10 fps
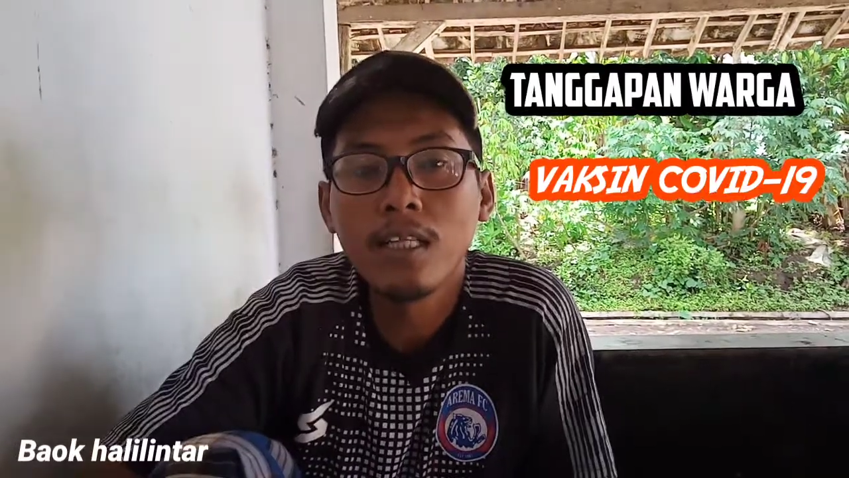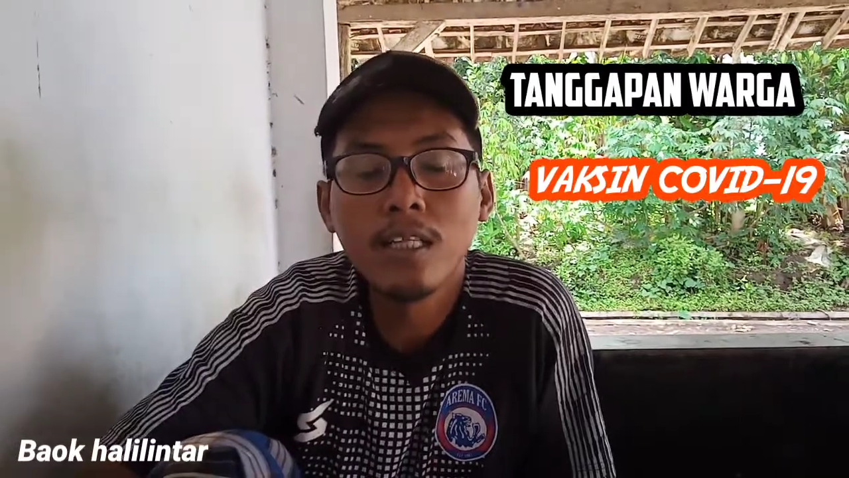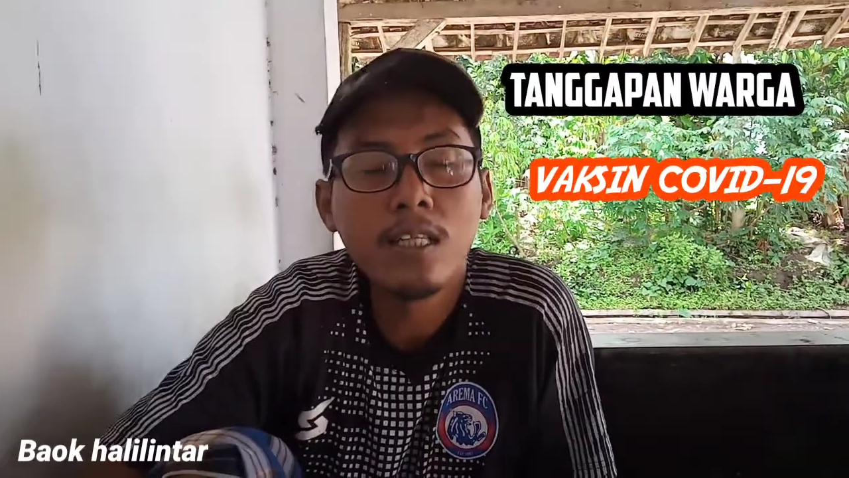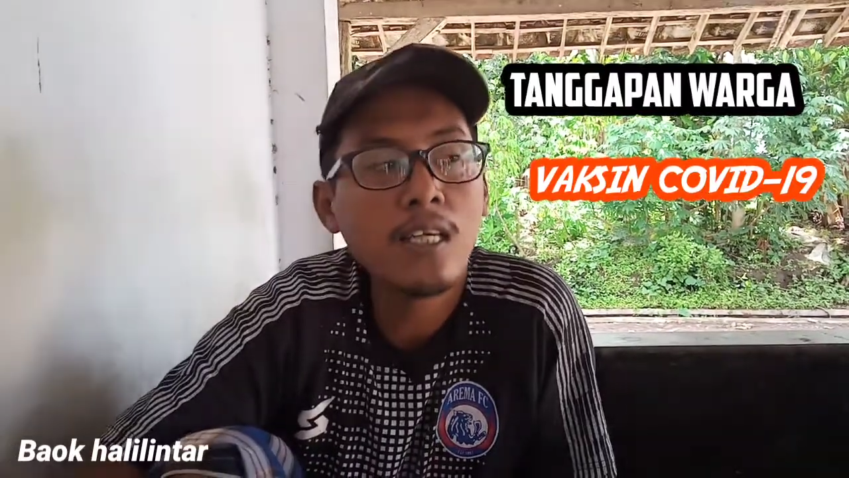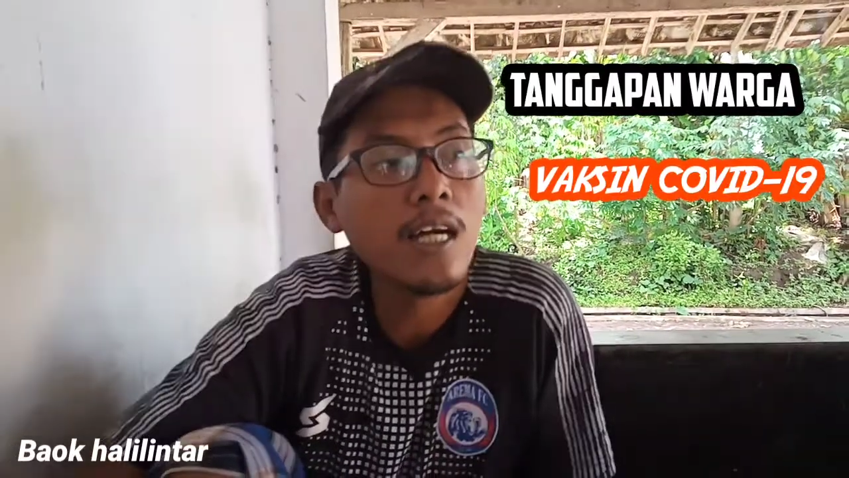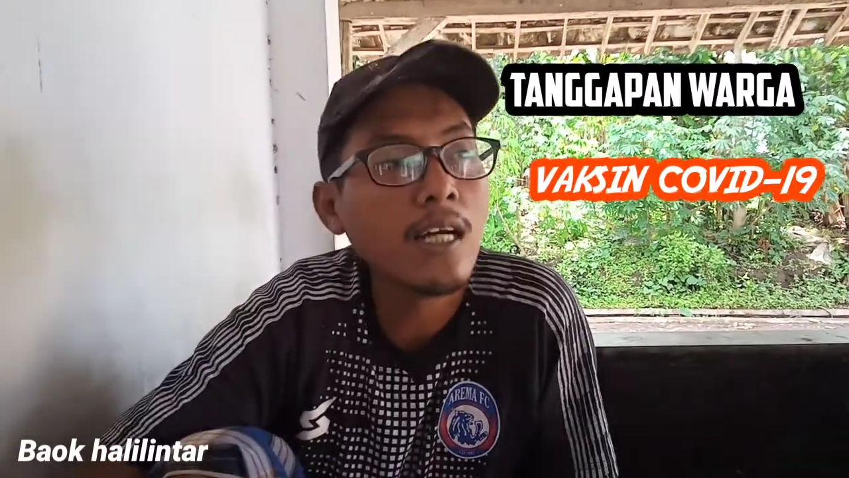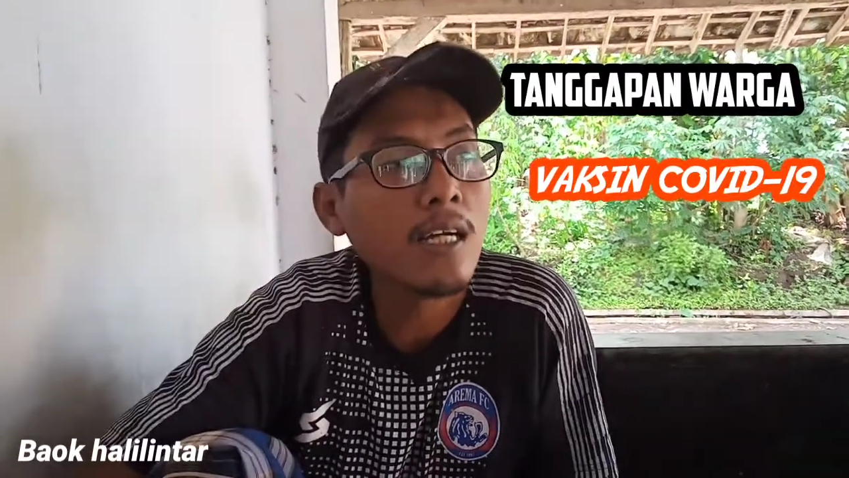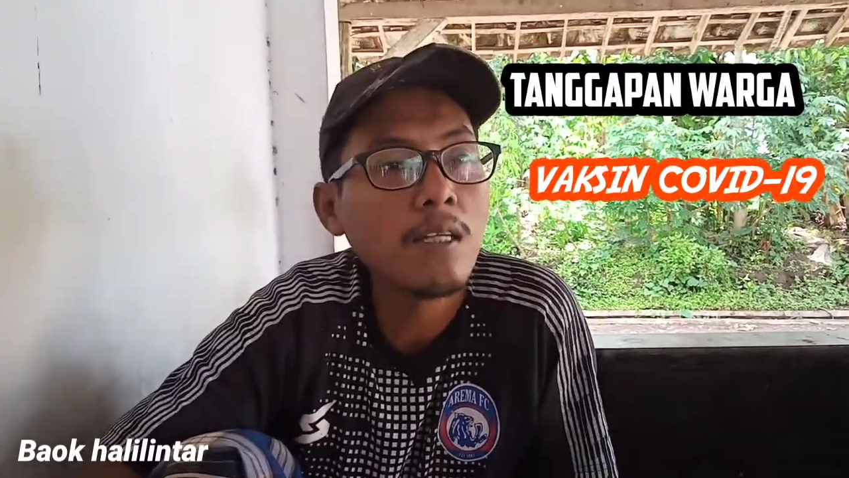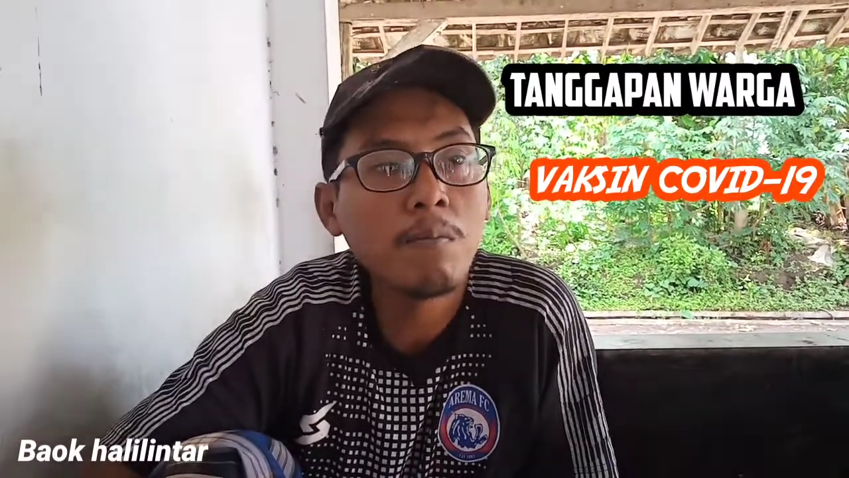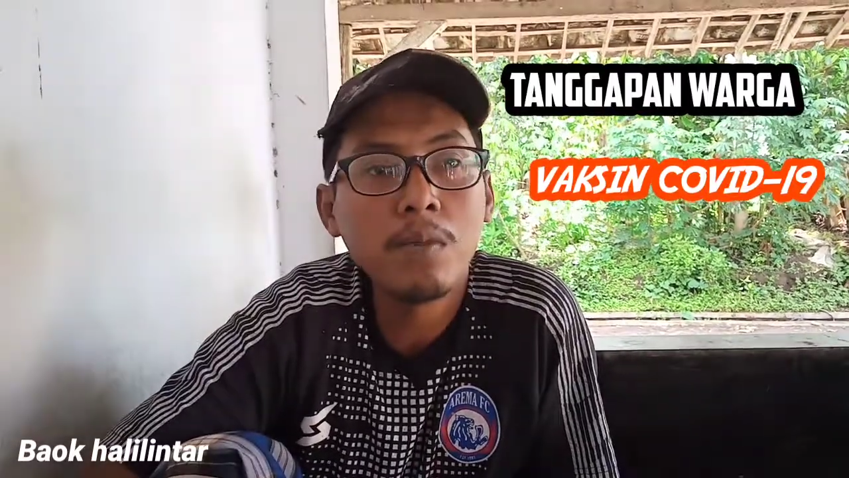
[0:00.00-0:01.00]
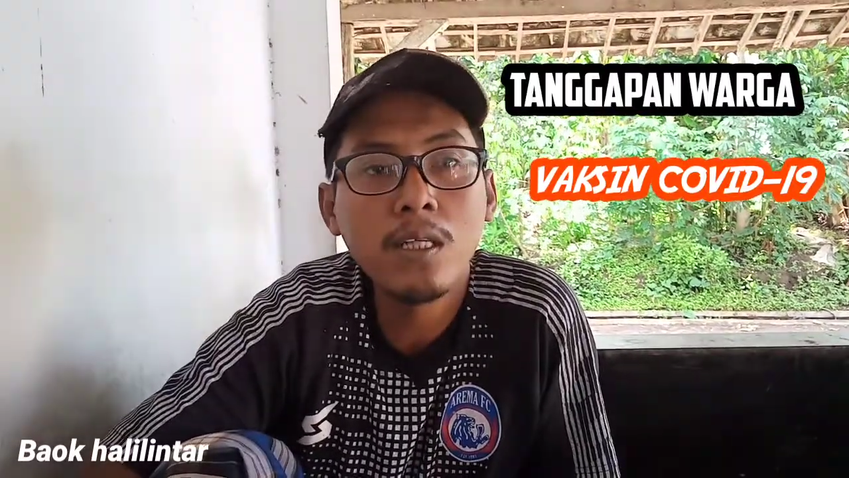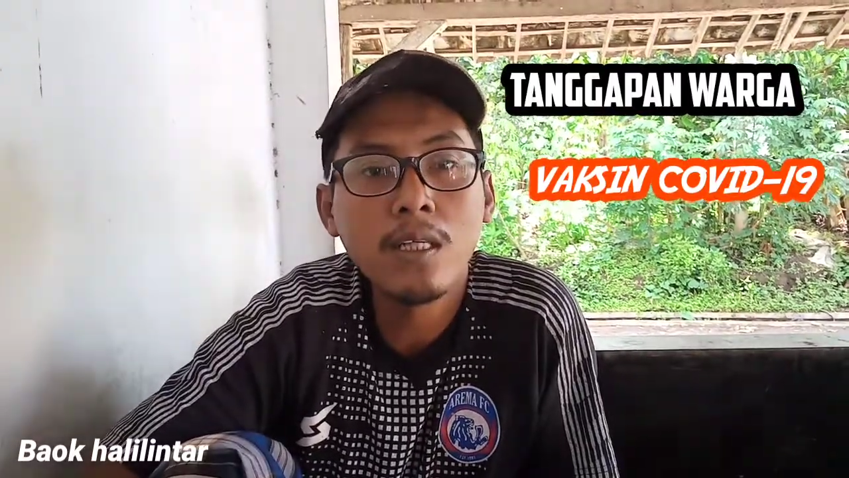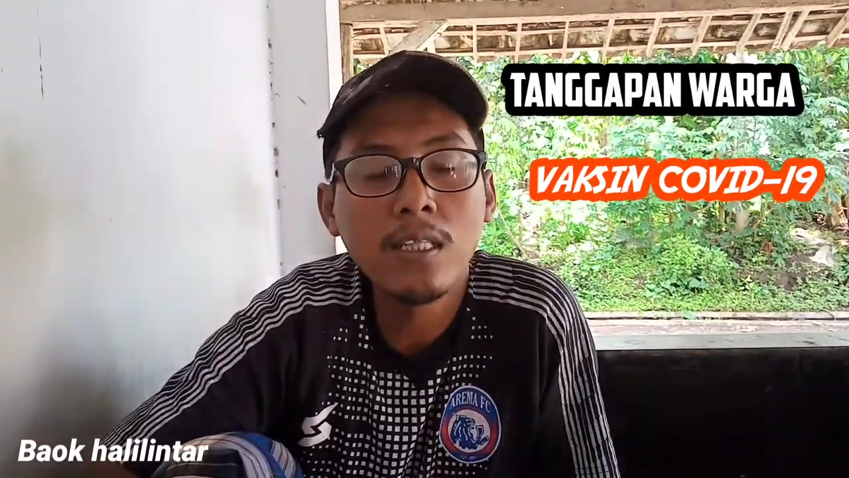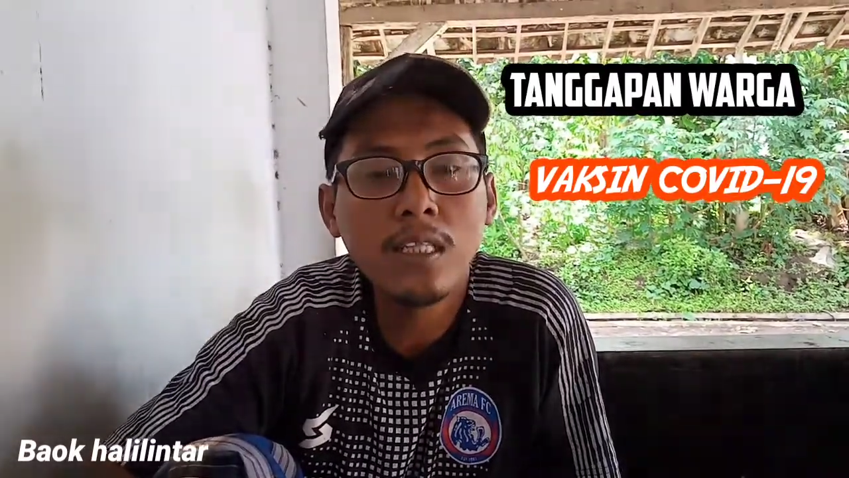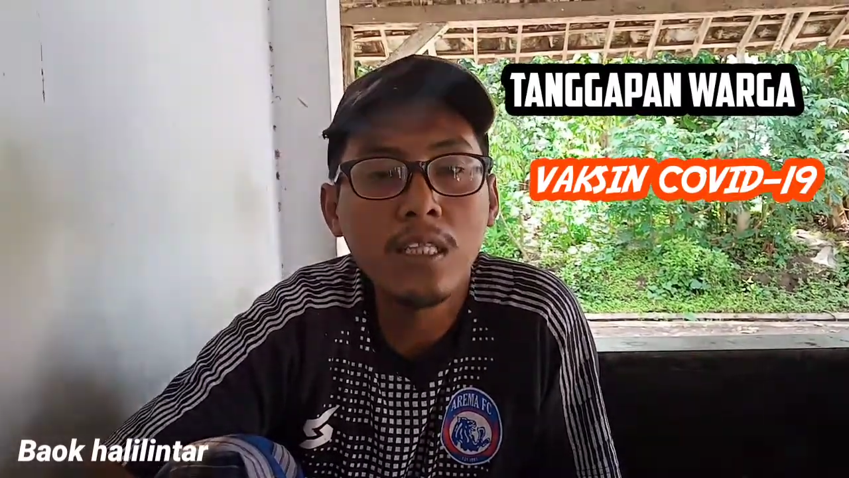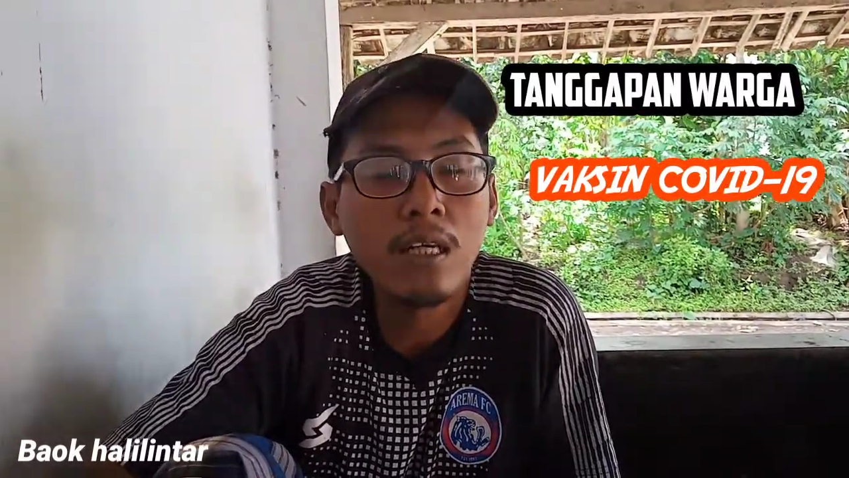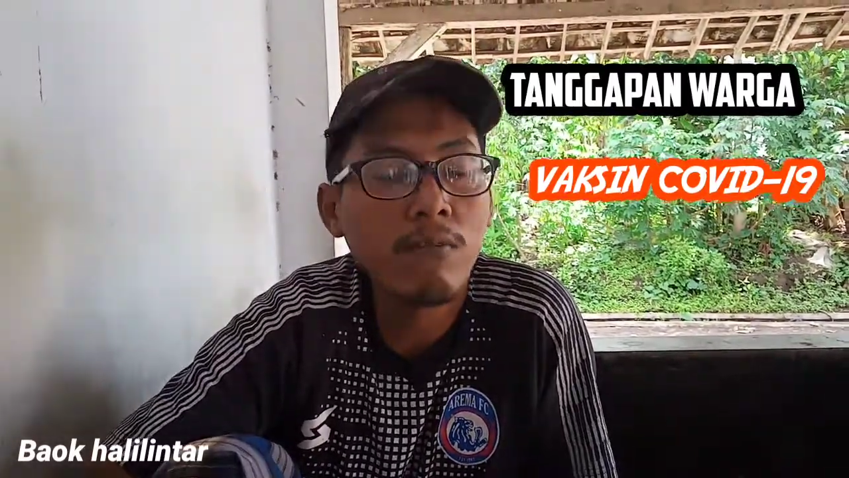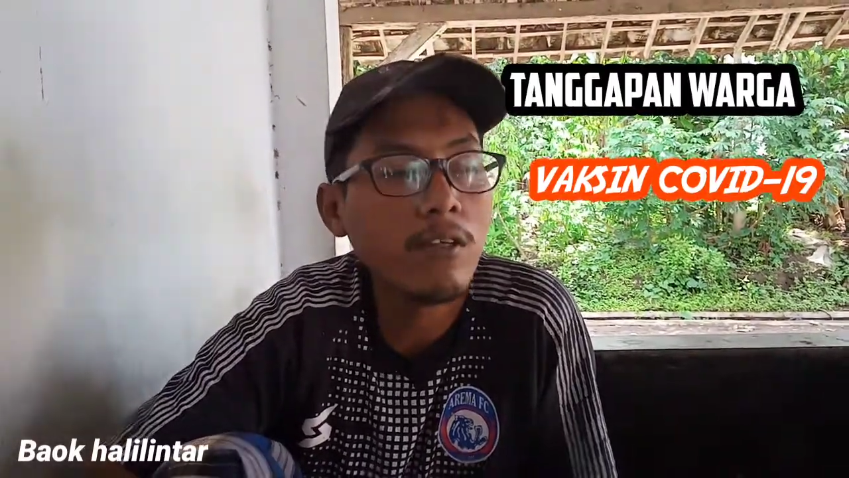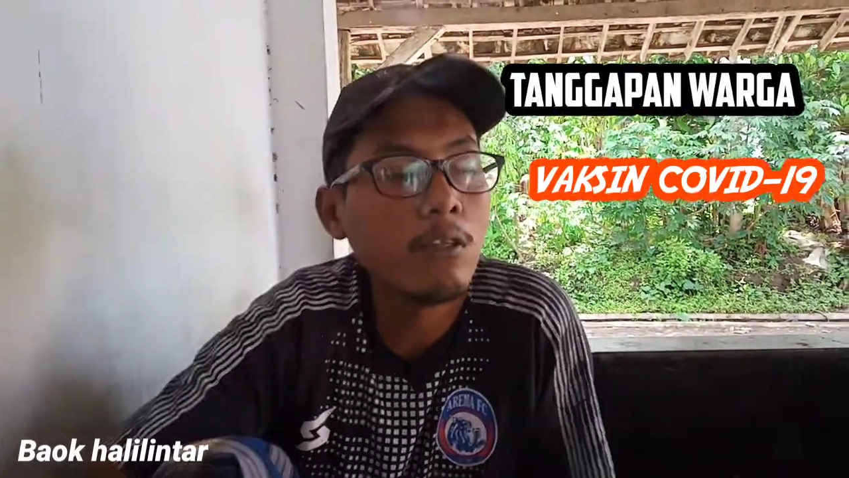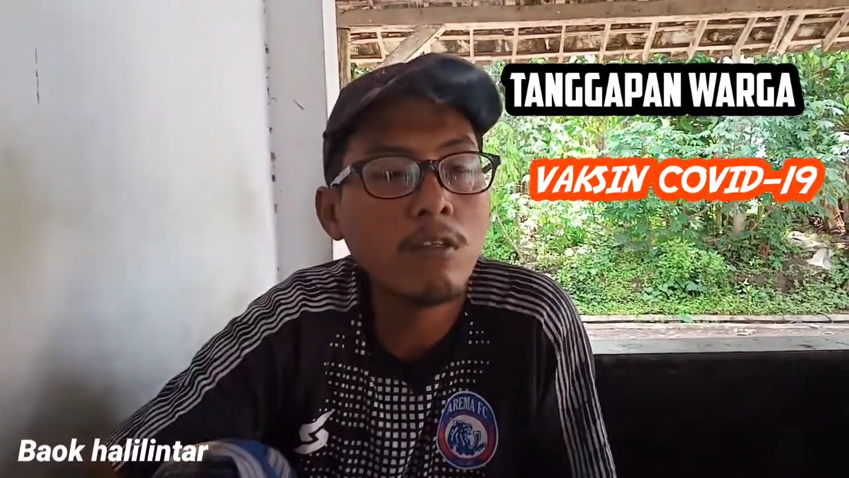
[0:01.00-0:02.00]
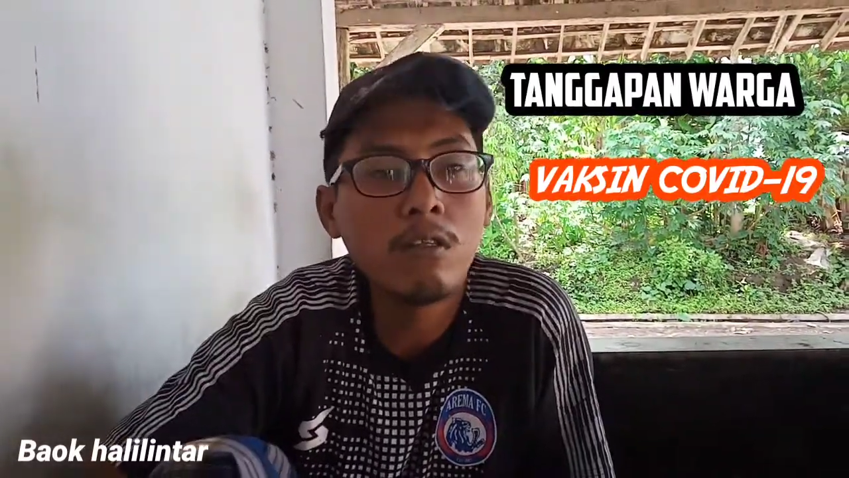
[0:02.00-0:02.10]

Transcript: ini saya akan menginterview